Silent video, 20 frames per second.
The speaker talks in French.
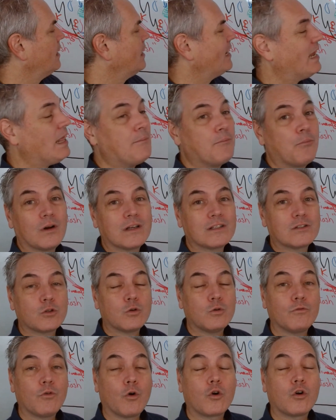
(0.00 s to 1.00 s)
les
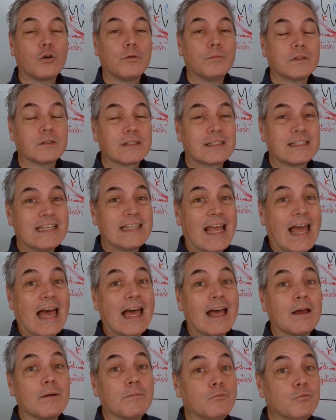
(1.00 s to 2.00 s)
poissons vont commencer
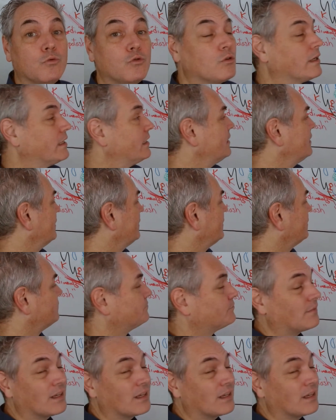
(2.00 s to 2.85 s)
à mourir.